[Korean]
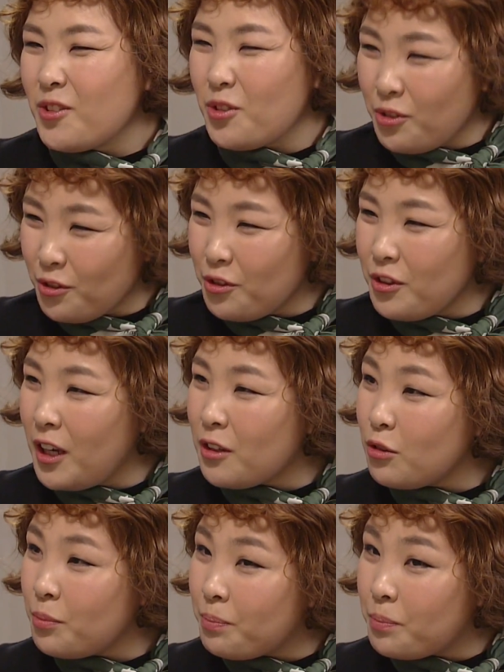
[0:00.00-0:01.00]

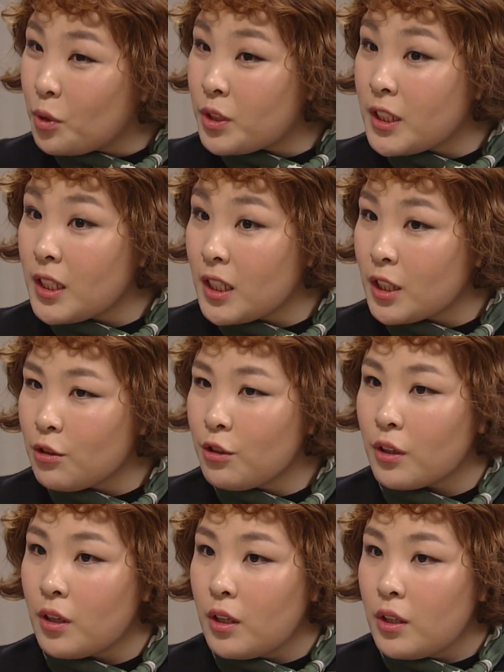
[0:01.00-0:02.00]
뚱뚱하고 못생기고
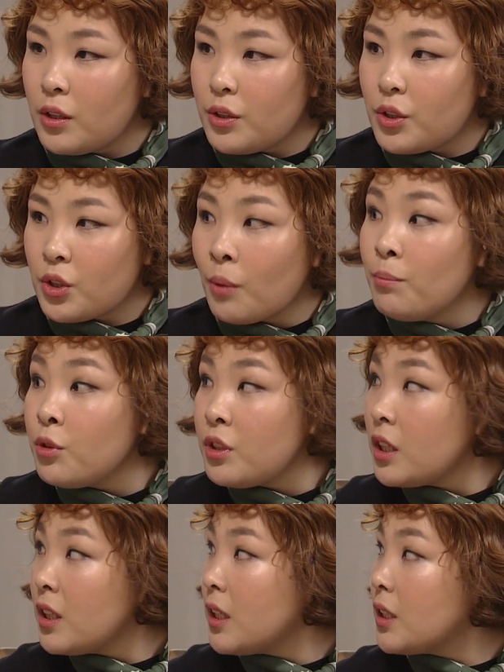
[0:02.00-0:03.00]

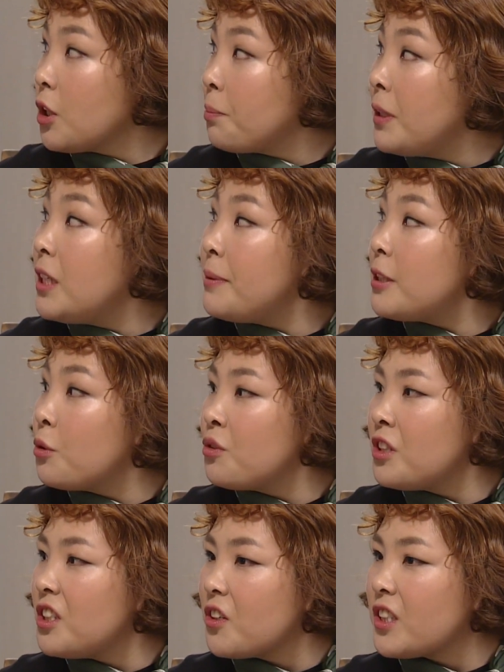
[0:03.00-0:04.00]
전문대 나와서 빌빌
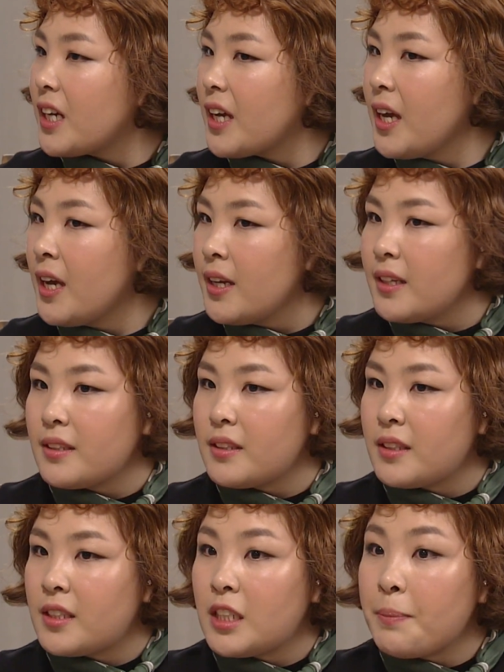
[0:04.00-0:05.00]
노는 여자애.
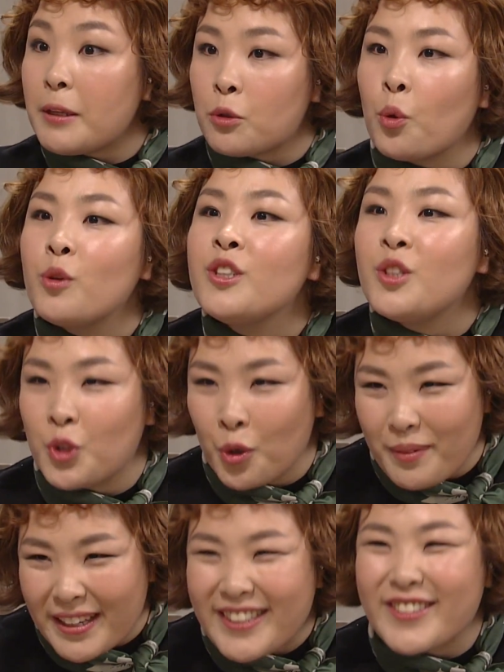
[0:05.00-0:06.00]
집에 돈은
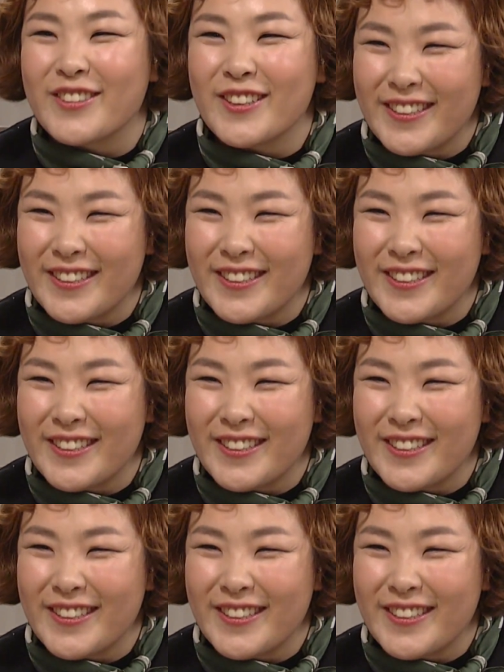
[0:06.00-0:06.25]
좀 있고.